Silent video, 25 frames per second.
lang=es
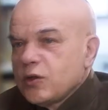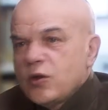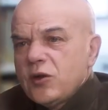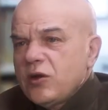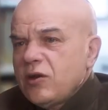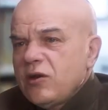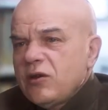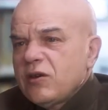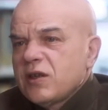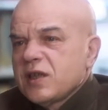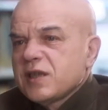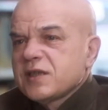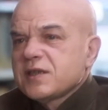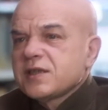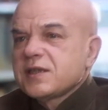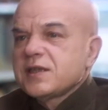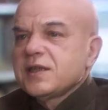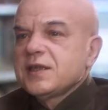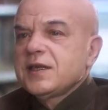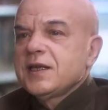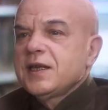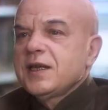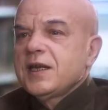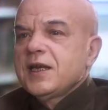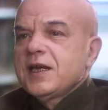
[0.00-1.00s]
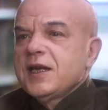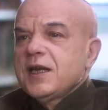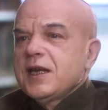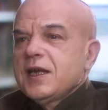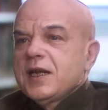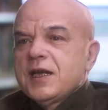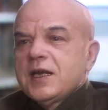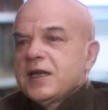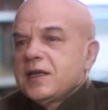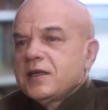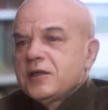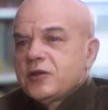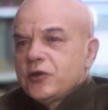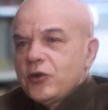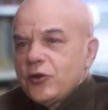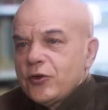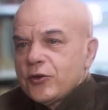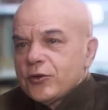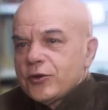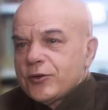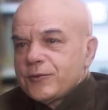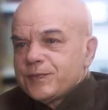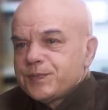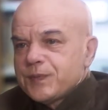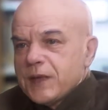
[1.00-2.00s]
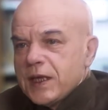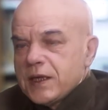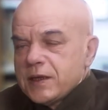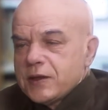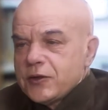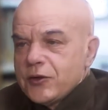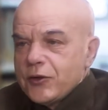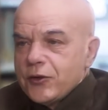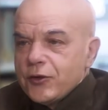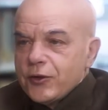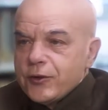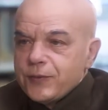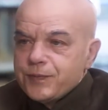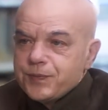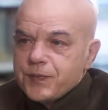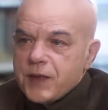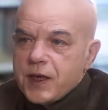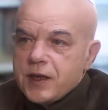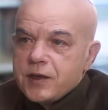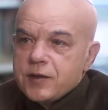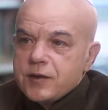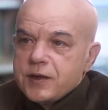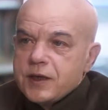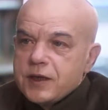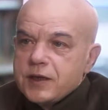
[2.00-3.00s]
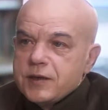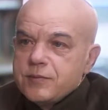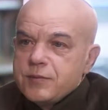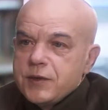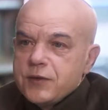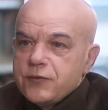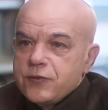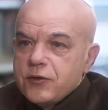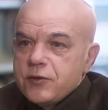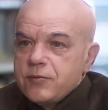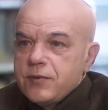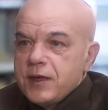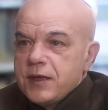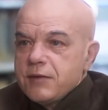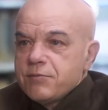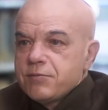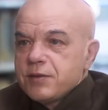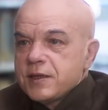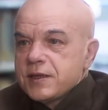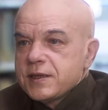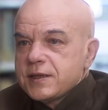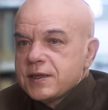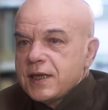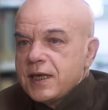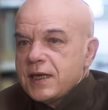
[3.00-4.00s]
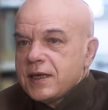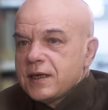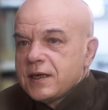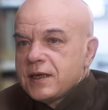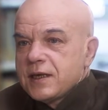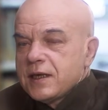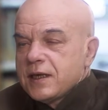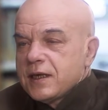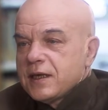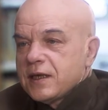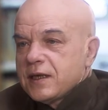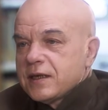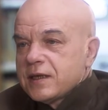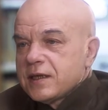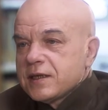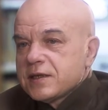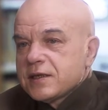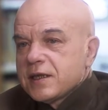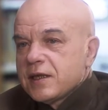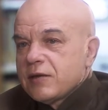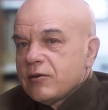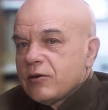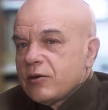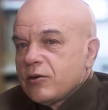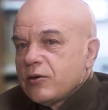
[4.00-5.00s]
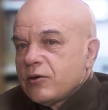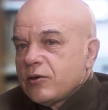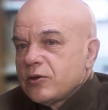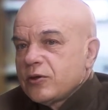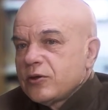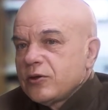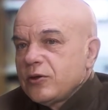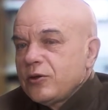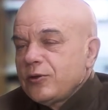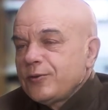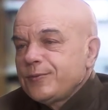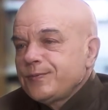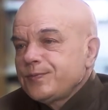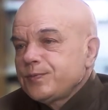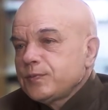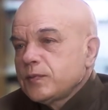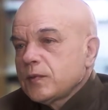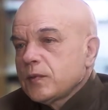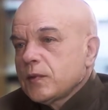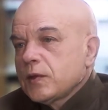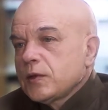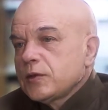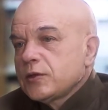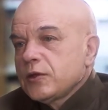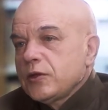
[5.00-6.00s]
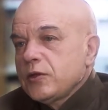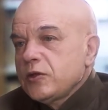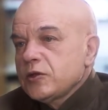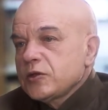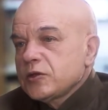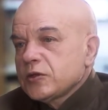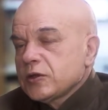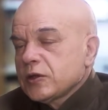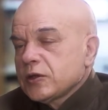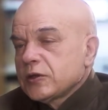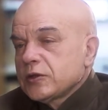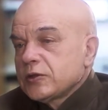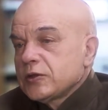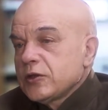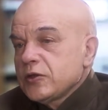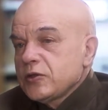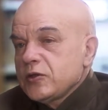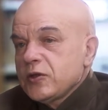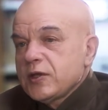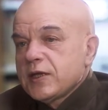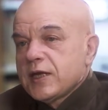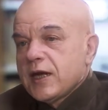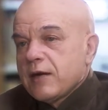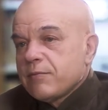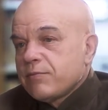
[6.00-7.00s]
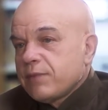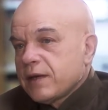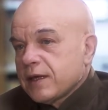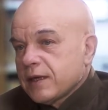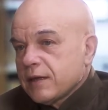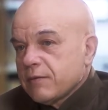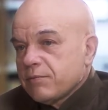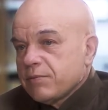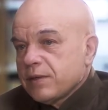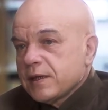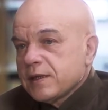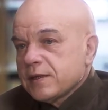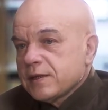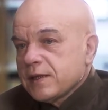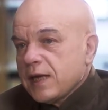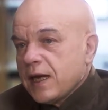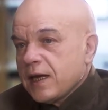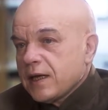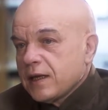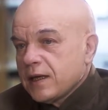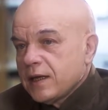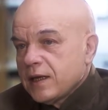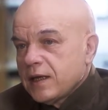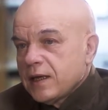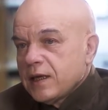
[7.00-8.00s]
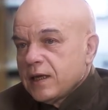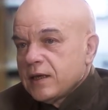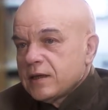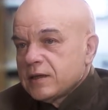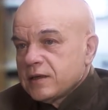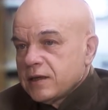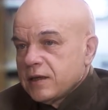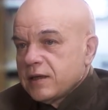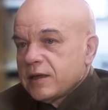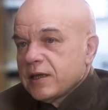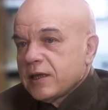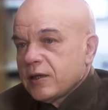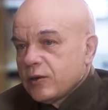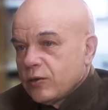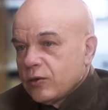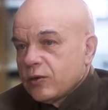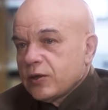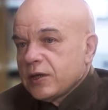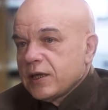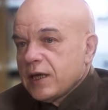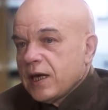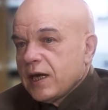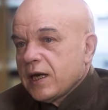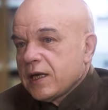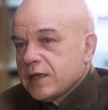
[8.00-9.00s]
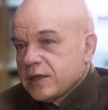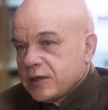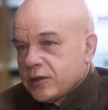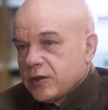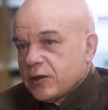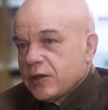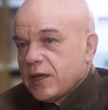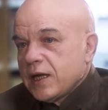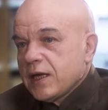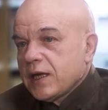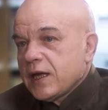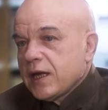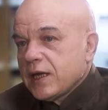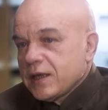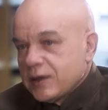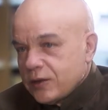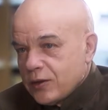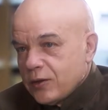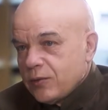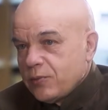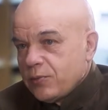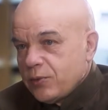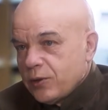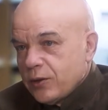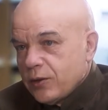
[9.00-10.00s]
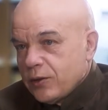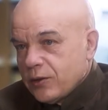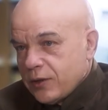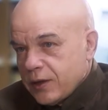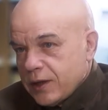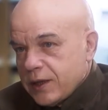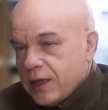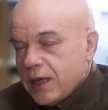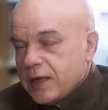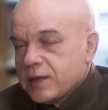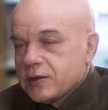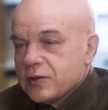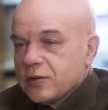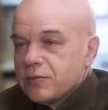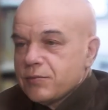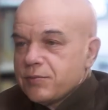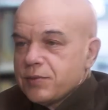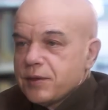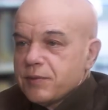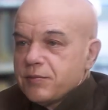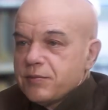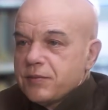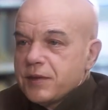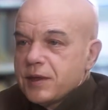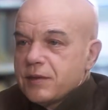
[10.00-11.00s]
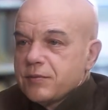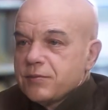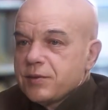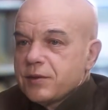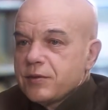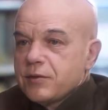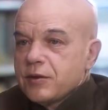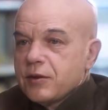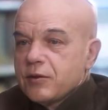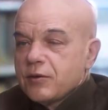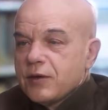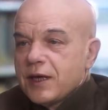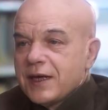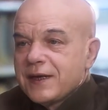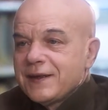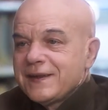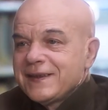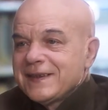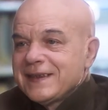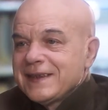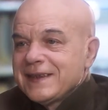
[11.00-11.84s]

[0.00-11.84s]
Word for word: Yo creo que sí, en todo, en todo. En, eh, eh, mi forma de pensar, desde luego, yo, mm, yo, yo soy capaz de pensar sin recurrir a la historia y a la antropología, eso en, primer lugar.